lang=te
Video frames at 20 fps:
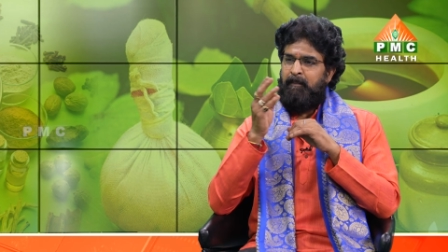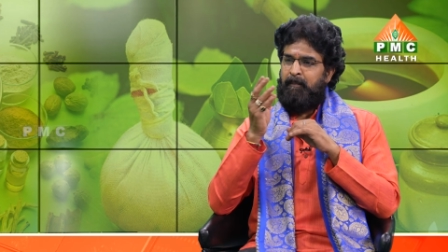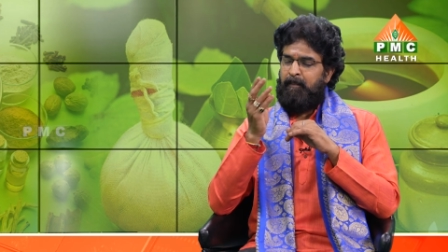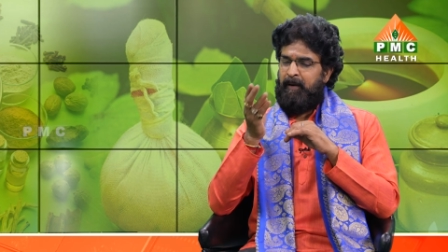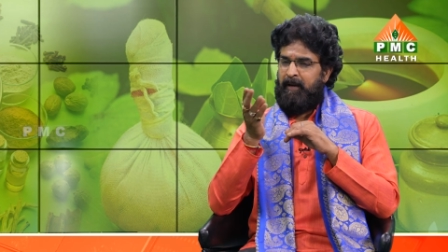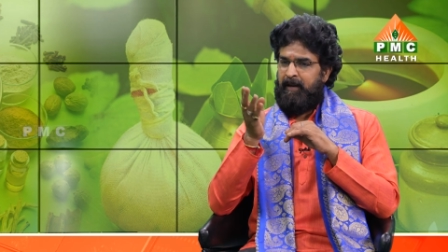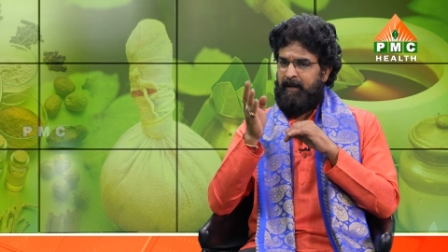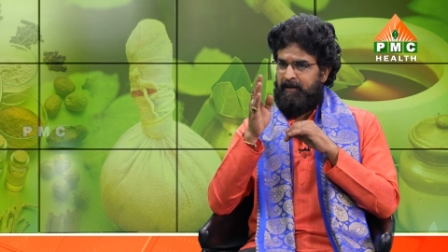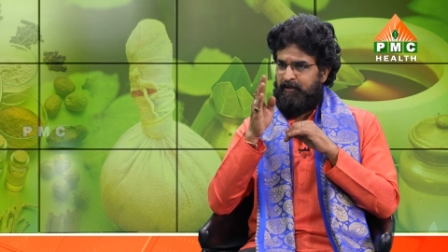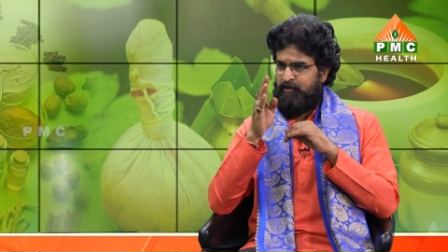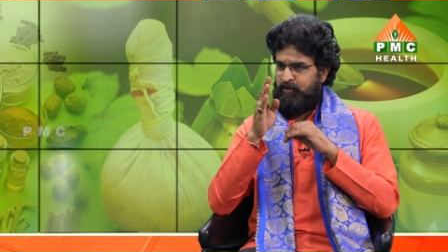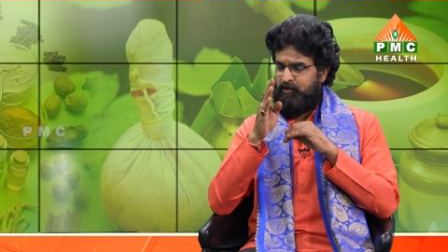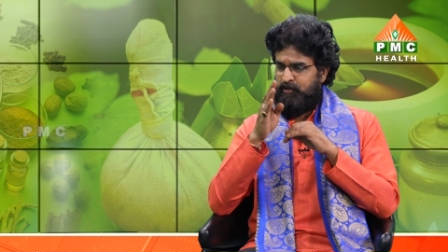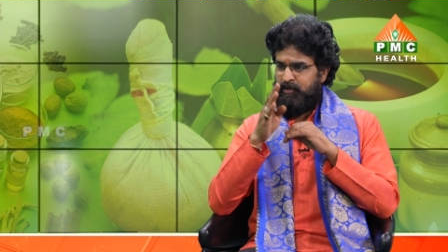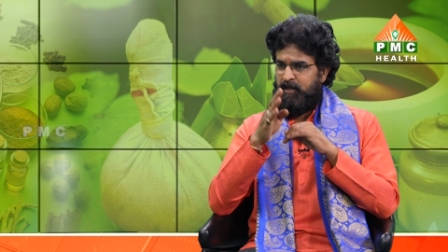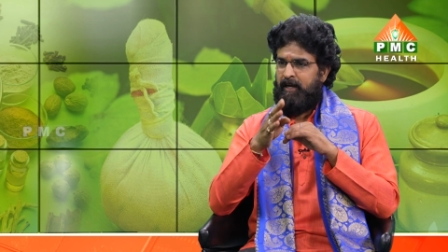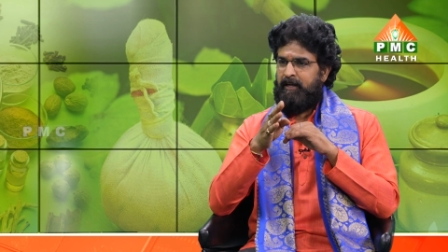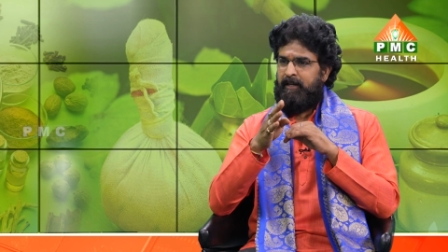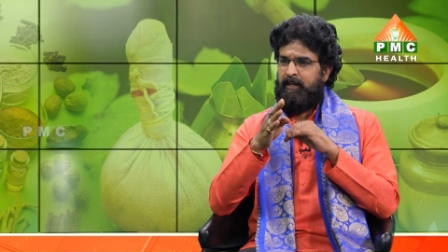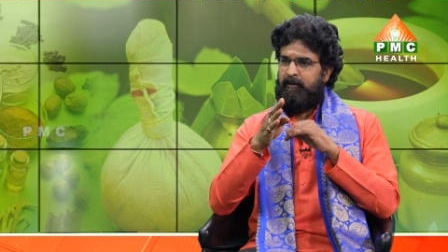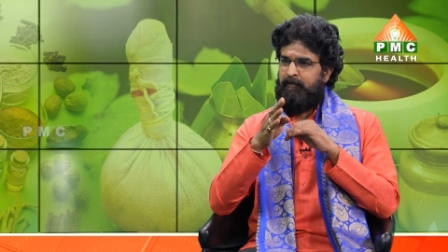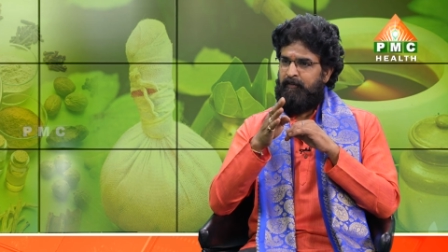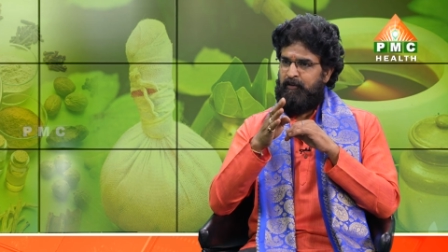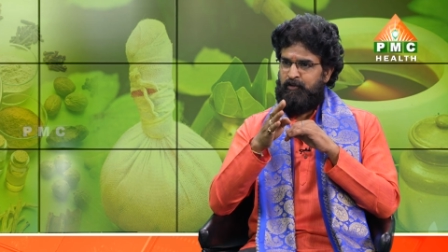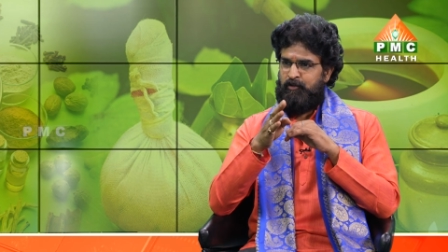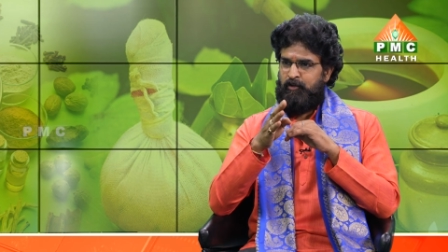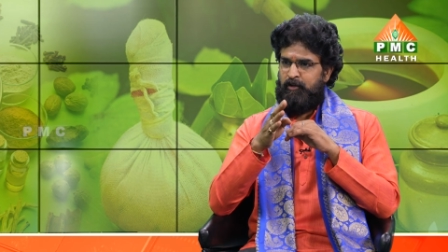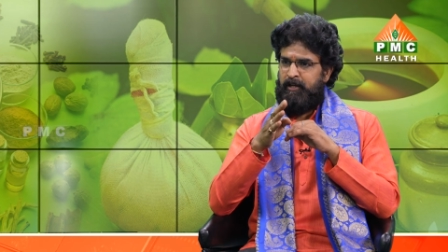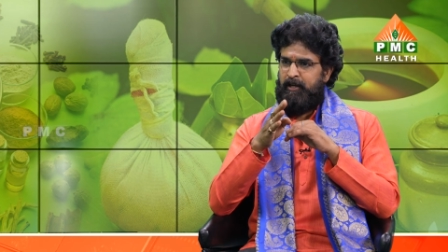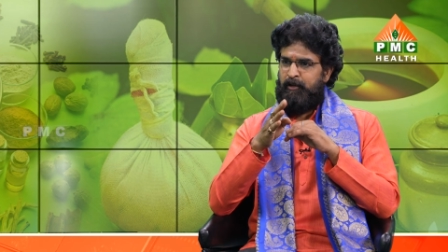పీరియడ్స్ స్టార్ట్ అయిన
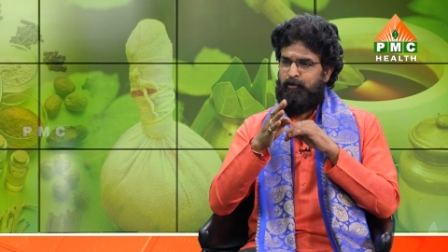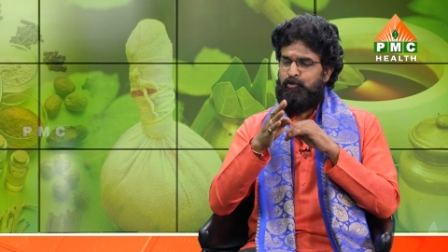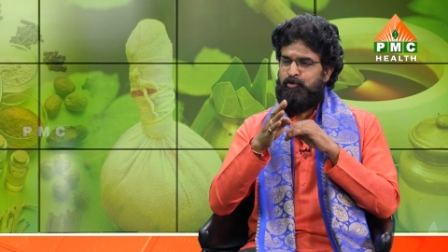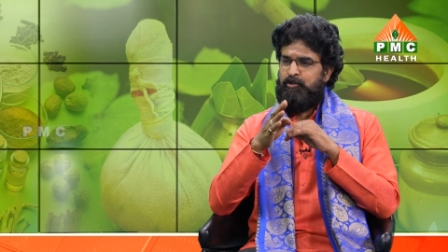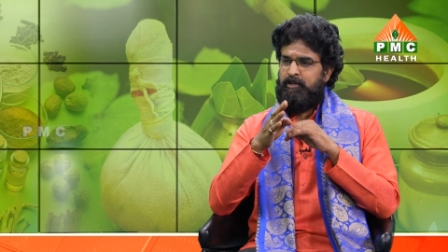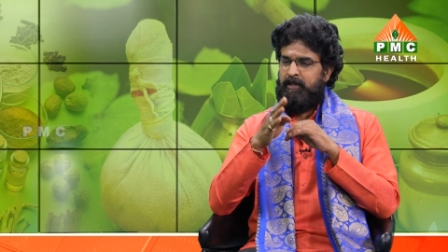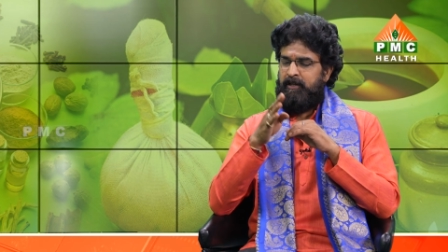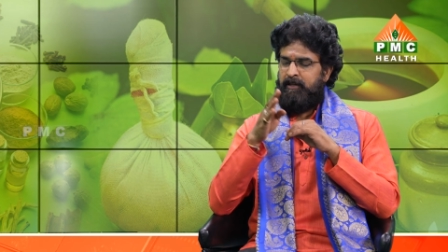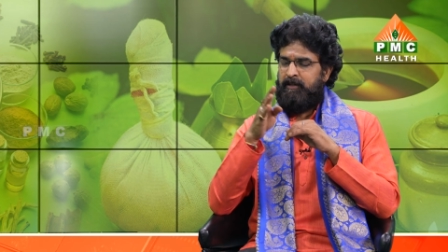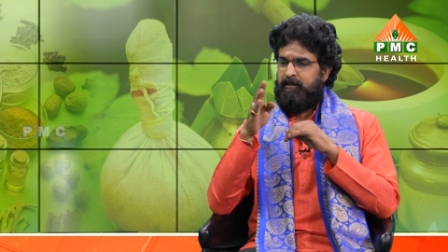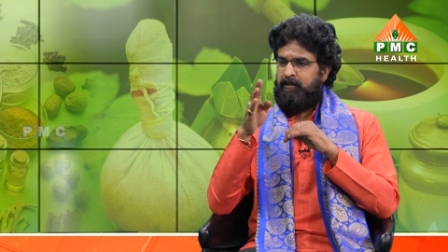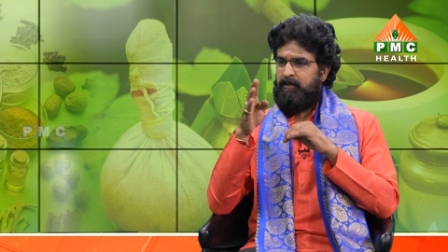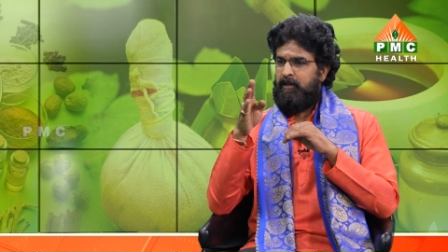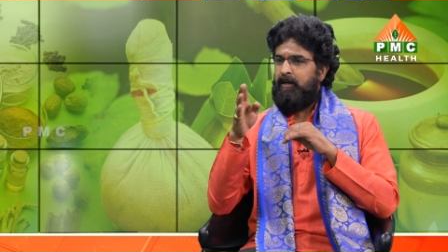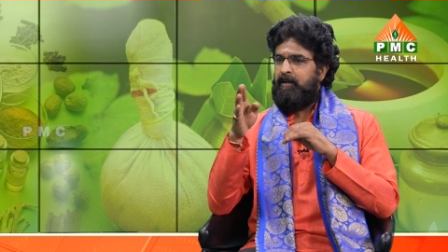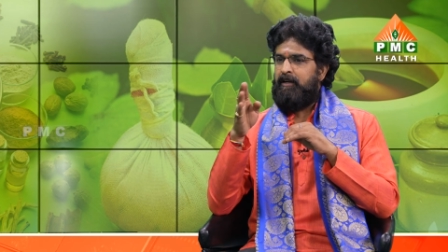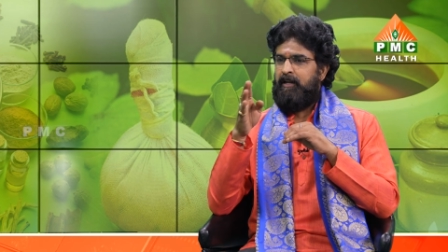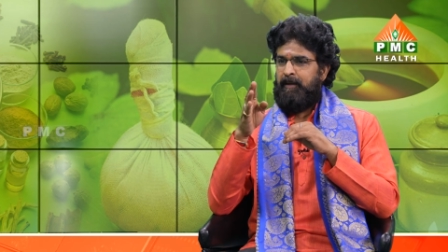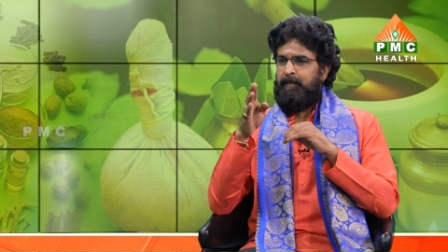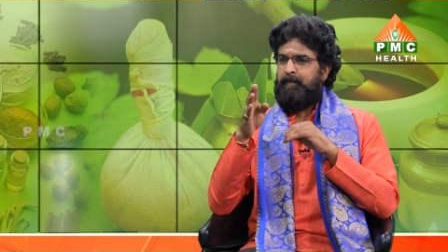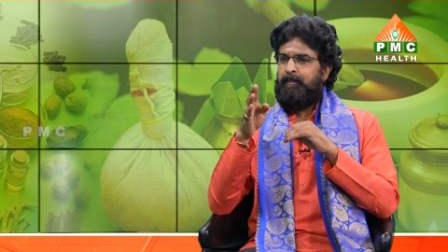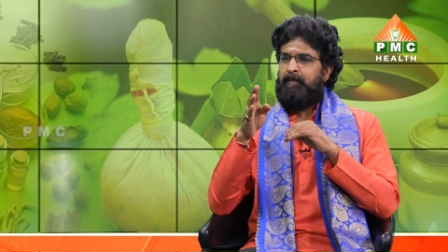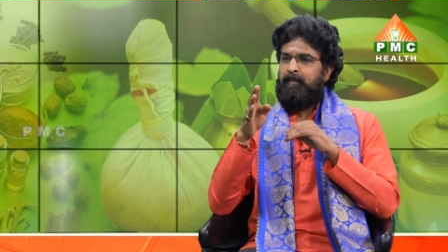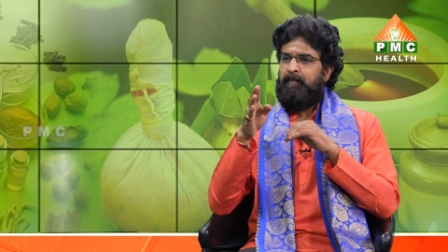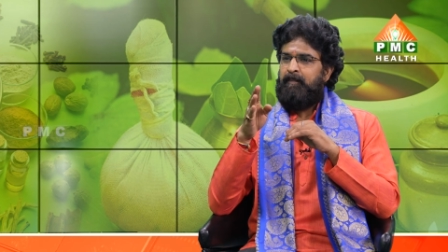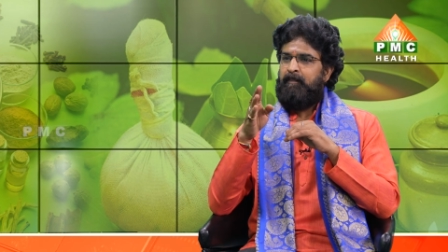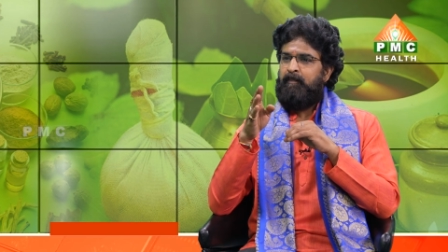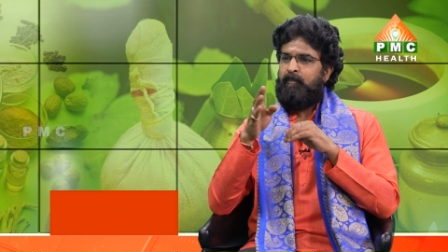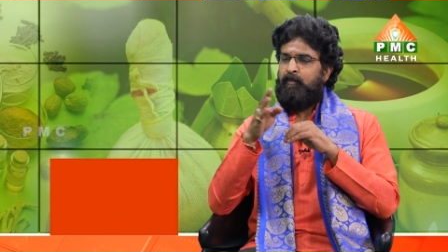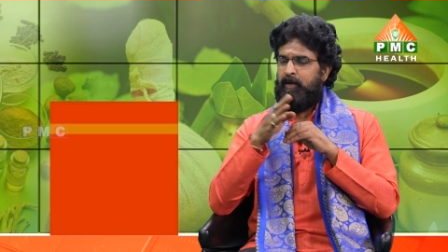ఫస్ట్ డే నుంచి థర్డ్ డే
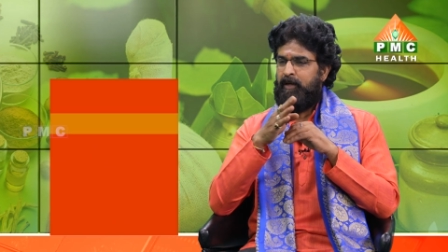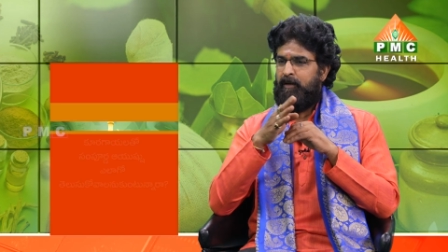hmm.